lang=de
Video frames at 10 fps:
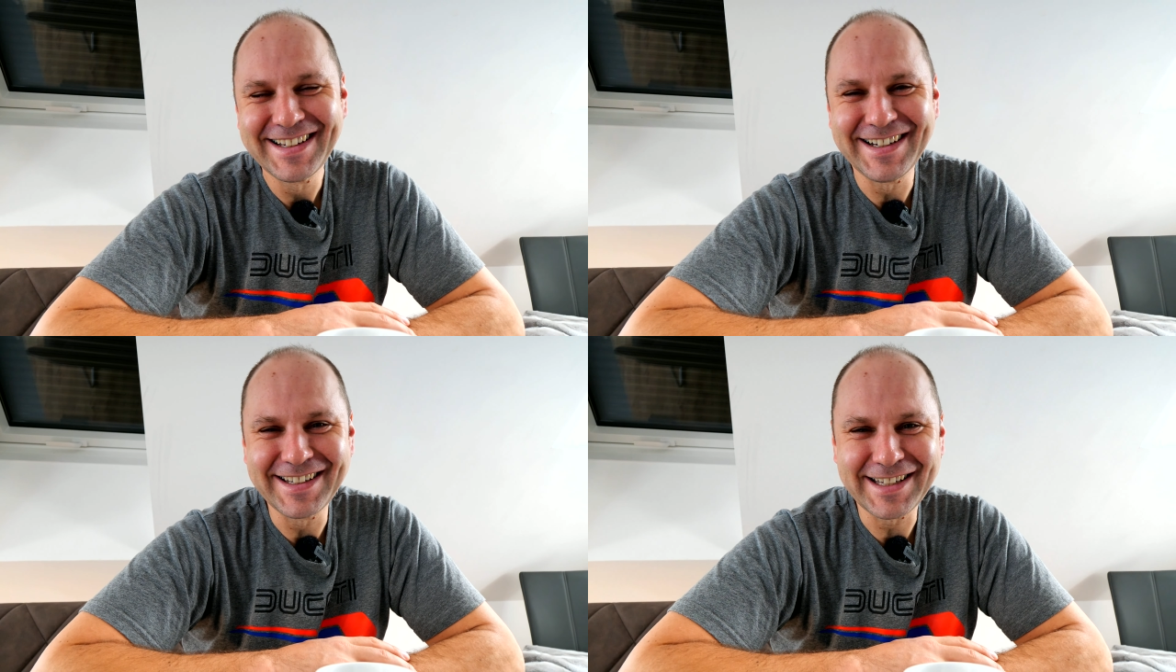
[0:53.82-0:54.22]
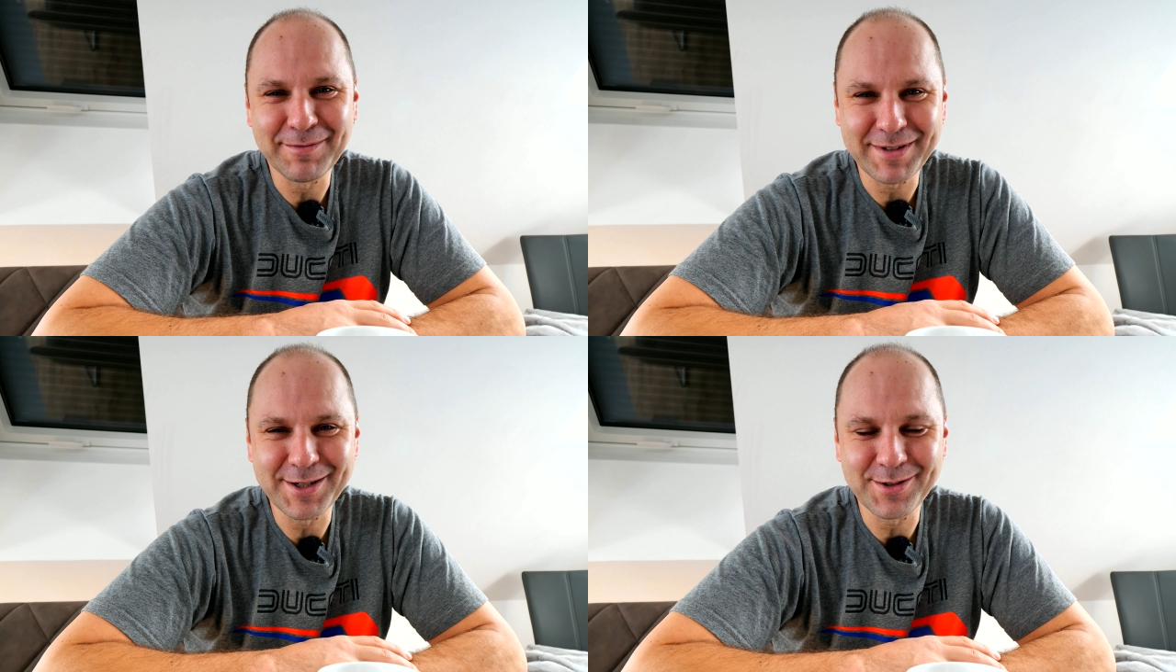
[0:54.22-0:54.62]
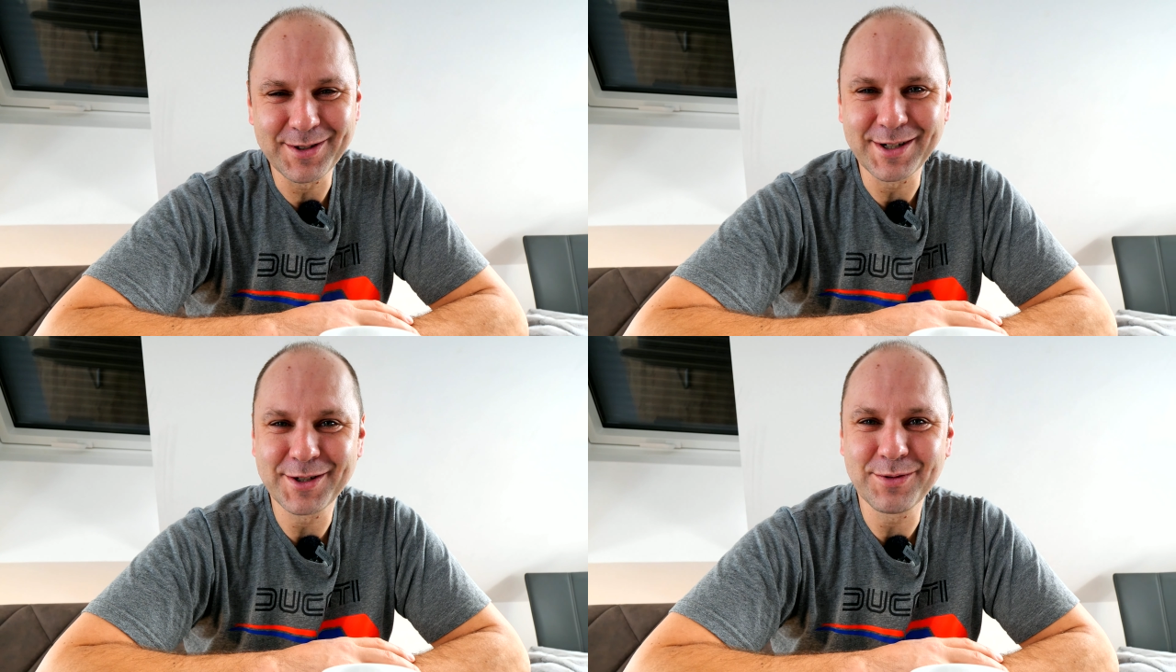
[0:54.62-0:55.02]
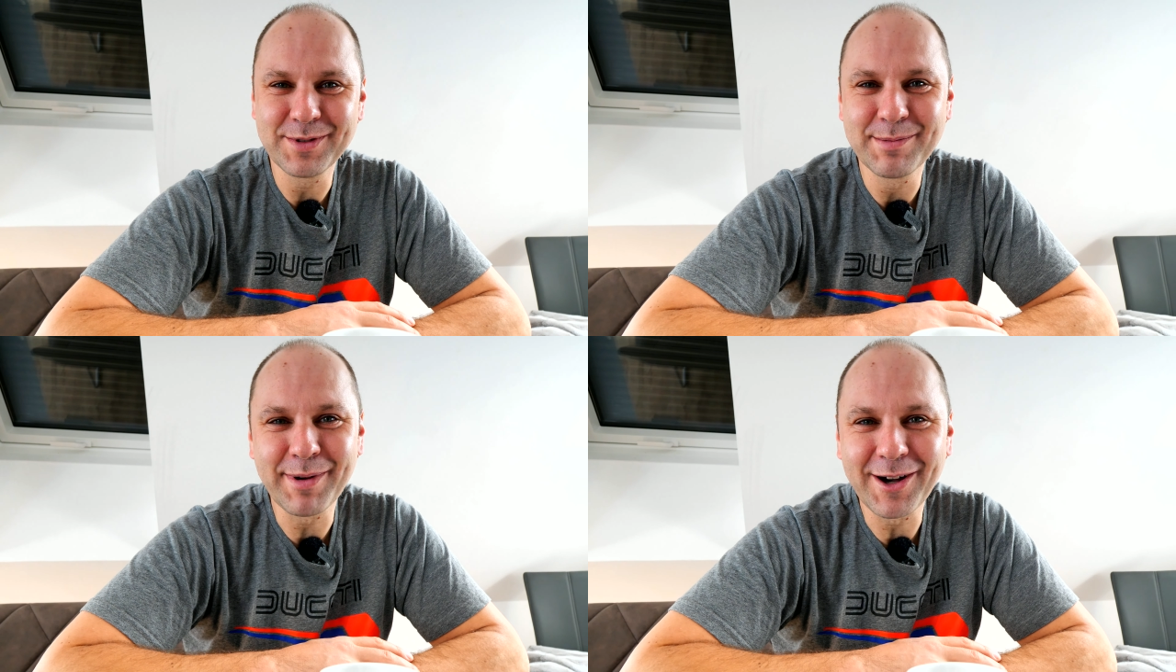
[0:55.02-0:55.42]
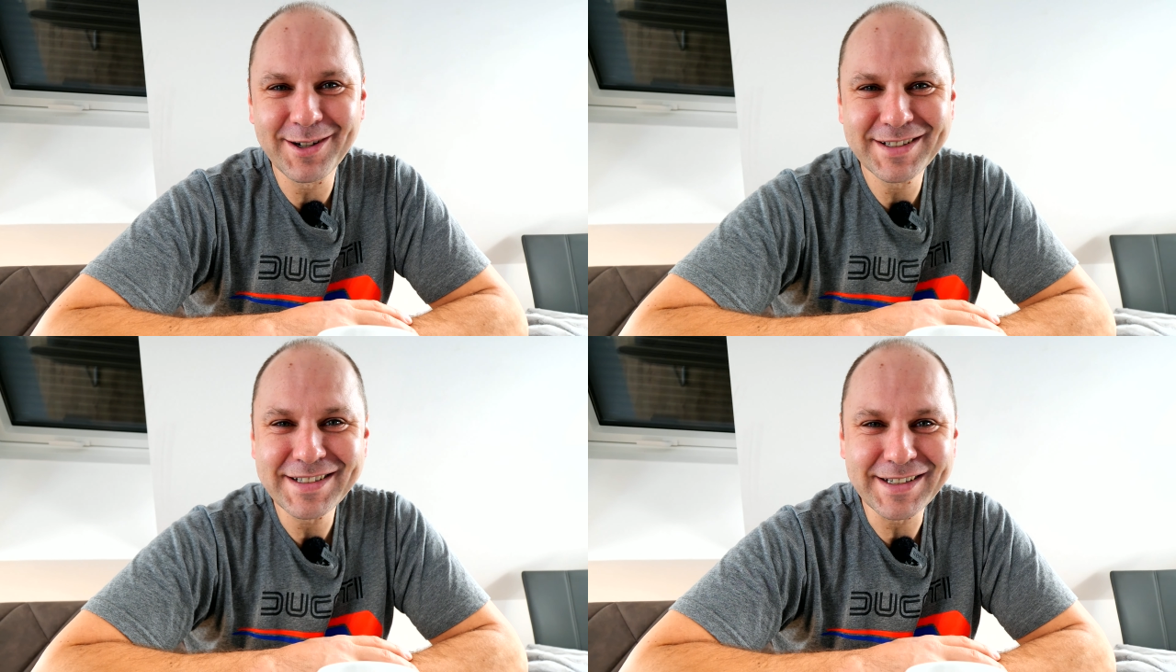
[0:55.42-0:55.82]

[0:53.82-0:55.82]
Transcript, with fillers: Äh, ich habe dann schon noch eine Stunde gebraucht.